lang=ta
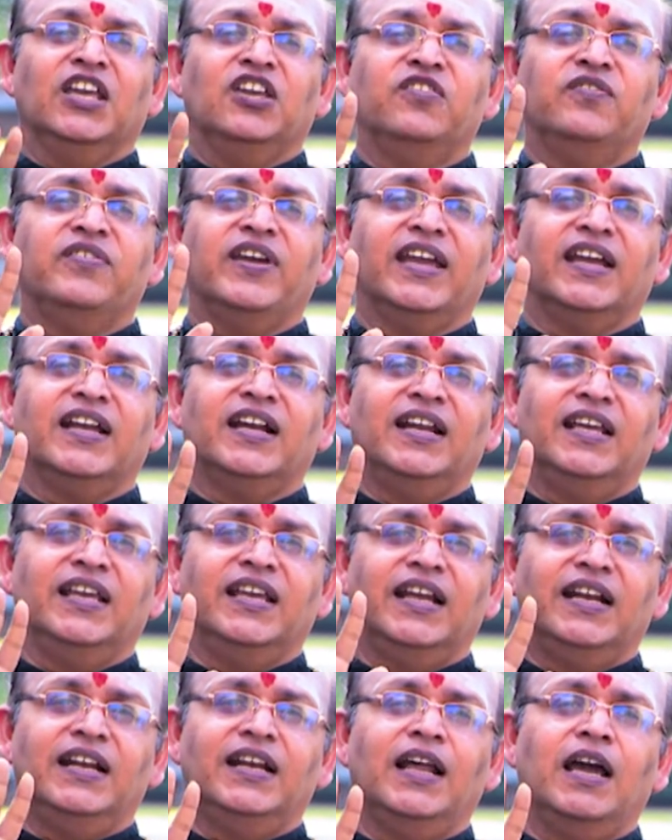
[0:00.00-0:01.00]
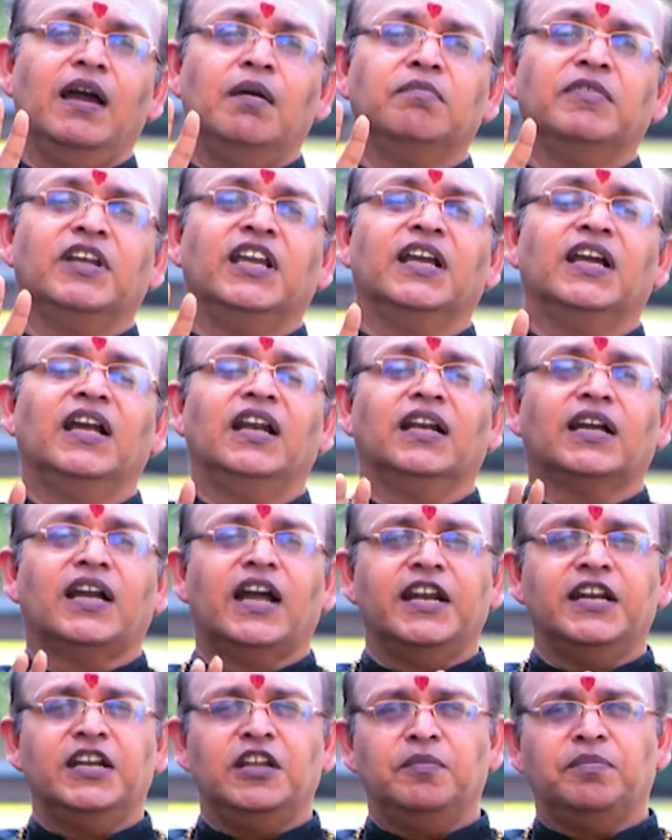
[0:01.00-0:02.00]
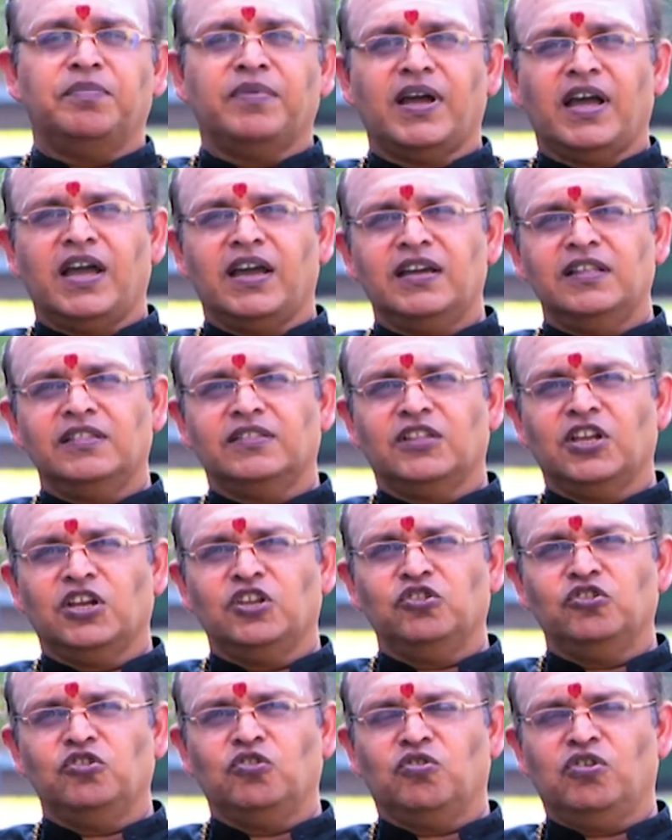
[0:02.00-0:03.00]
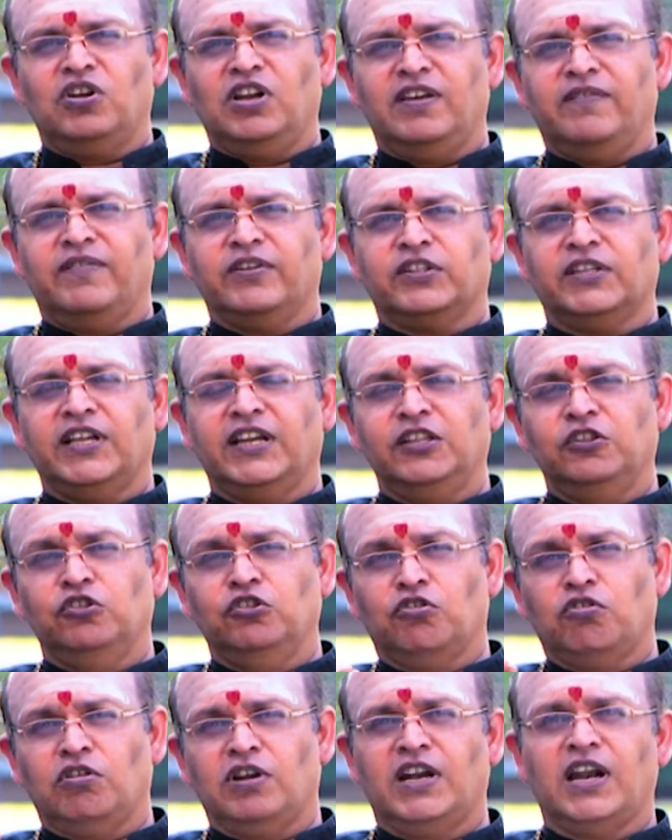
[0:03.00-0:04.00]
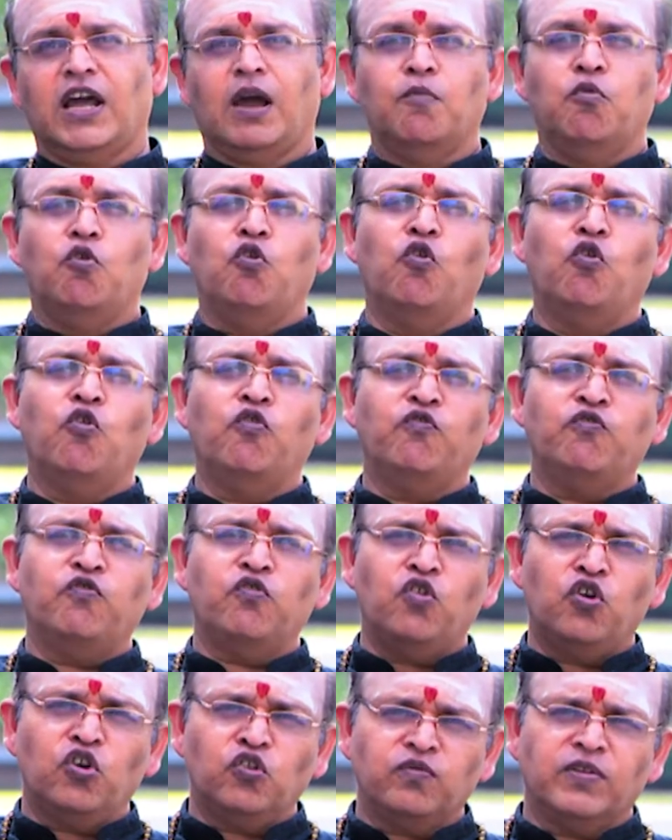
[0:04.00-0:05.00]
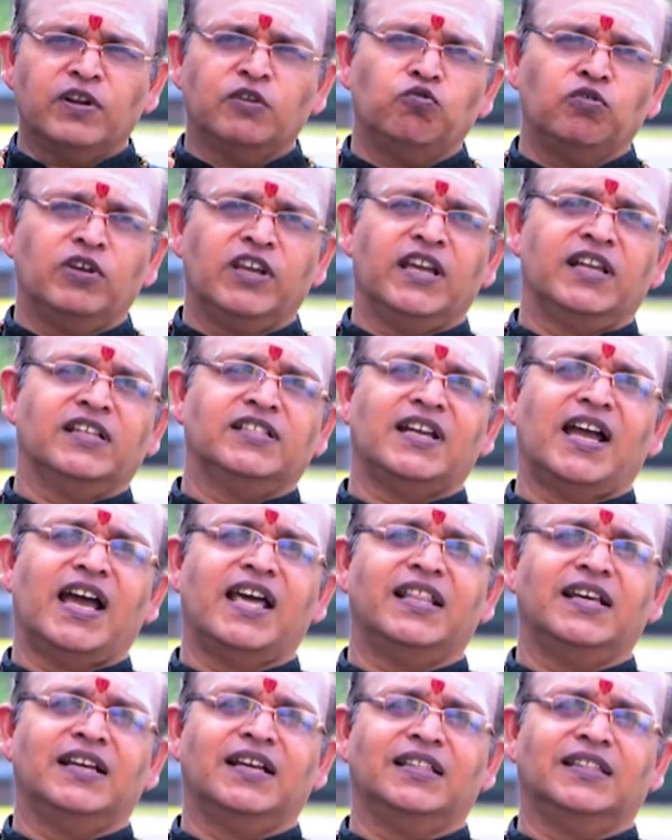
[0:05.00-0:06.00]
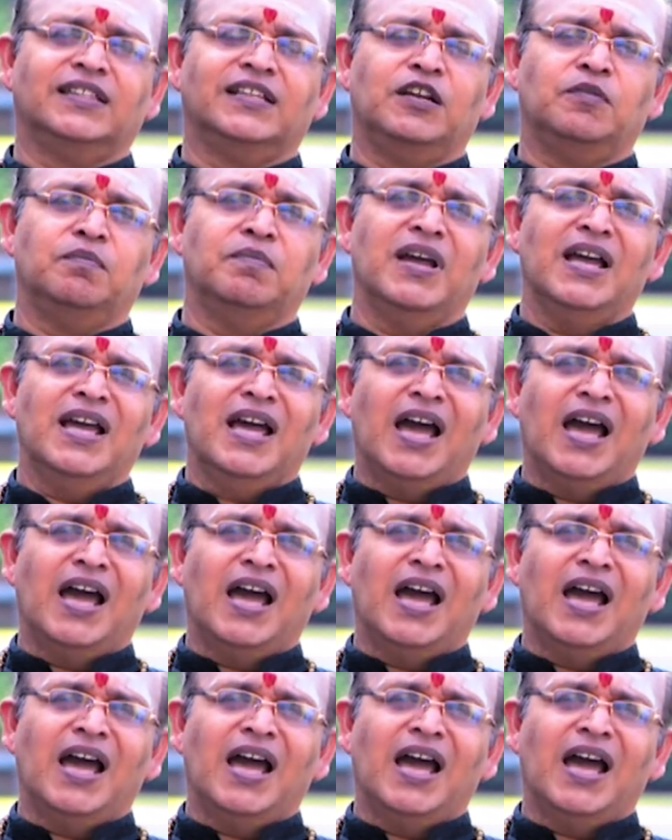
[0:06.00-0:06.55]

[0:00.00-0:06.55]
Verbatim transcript: இவைகளை எல்லாம் நீங்கள் கண்டிப்பாக தெரிந்து கொள்ள தெரிந்து கொள்ளலாம் ஒவ்வொருவருடைய ஜாதகத்திலும்